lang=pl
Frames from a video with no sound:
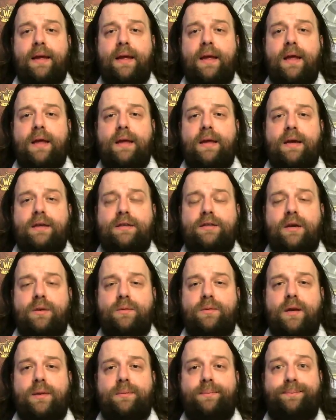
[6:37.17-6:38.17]
Jak chciał
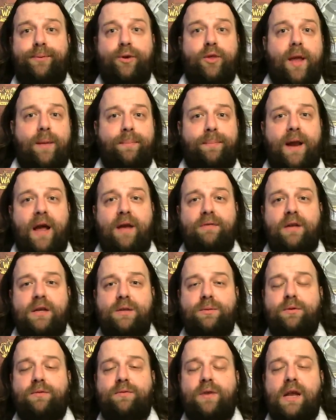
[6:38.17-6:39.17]
tam ponaprawiać, bo
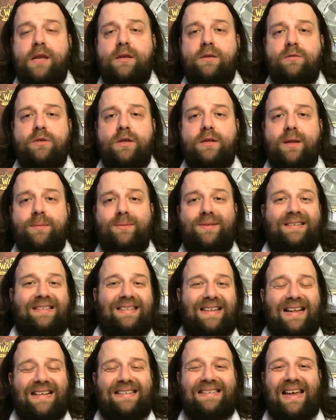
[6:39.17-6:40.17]
twierdził, że tam się
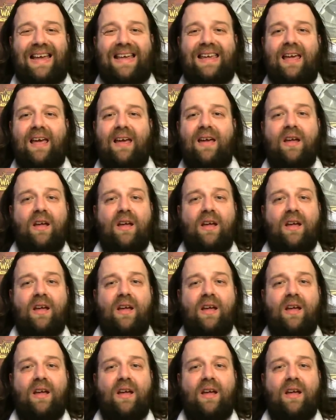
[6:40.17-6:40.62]
źle dzieje,